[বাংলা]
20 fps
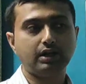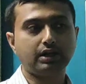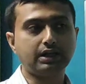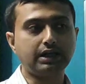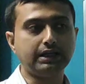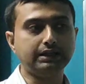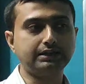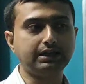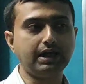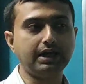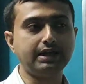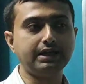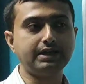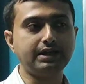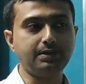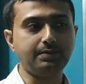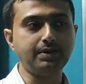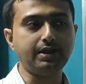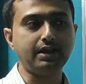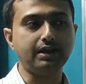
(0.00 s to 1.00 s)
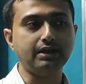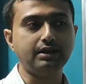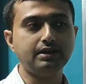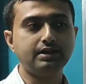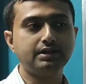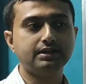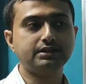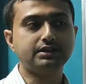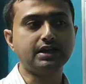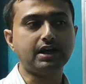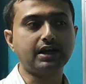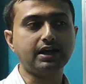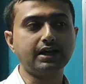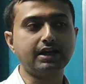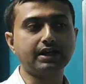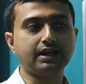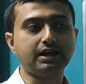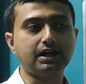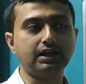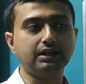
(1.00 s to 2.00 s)
কাদায় নেমে
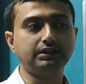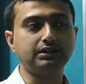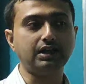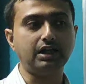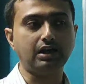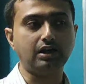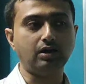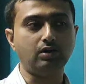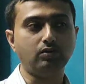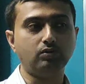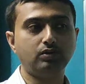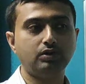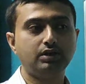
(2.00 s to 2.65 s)
চাকায় কাঁধ লাগাও